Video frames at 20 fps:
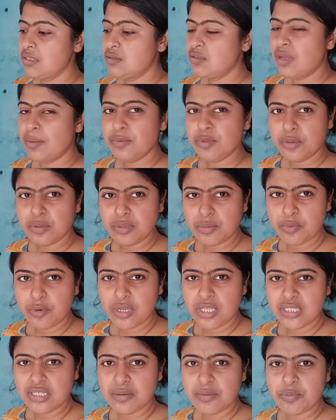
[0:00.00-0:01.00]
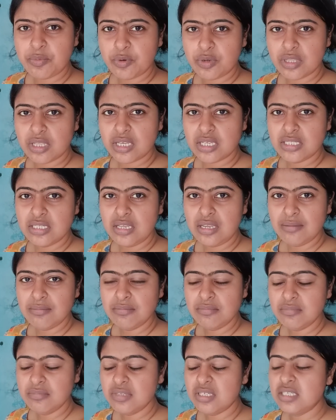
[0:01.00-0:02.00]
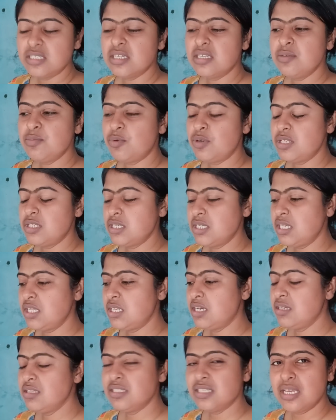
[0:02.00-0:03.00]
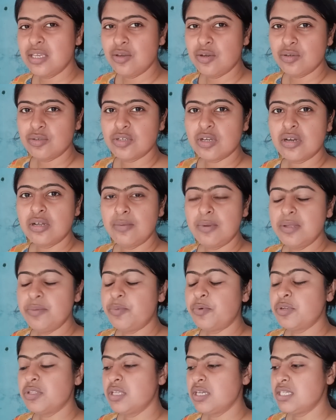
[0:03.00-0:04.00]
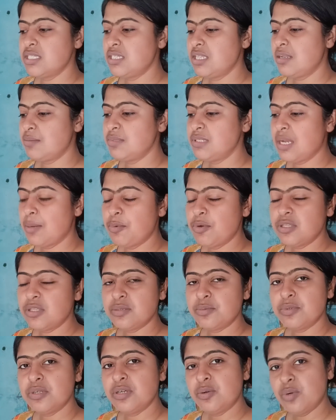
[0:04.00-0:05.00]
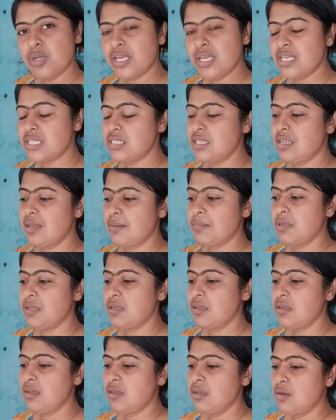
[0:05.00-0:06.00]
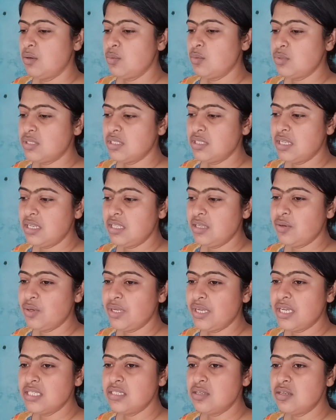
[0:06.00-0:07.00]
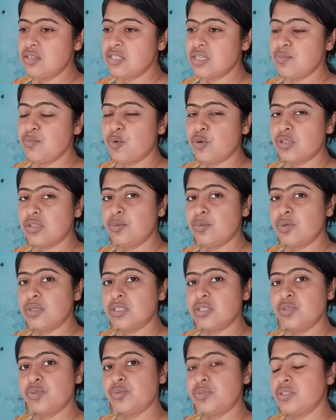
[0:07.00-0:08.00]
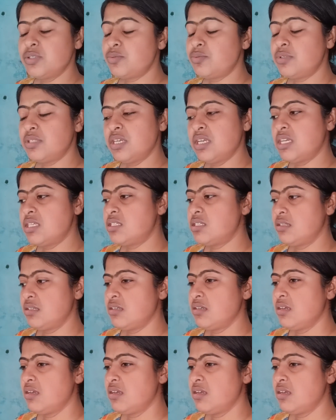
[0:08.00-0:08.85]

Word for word: আমি তোমাদের বলেছি আমি পড়তে গেছিলাম কি জানি বলেছি কি না যাই হোক সকালবেলায় পড়তে গেছিলাম যাবো না যাবো না করে গেছিলাম উঠতে দেরি হয়ে গেছিলো সেই মরতে মরতে ছুটতে ছুটতে গেছি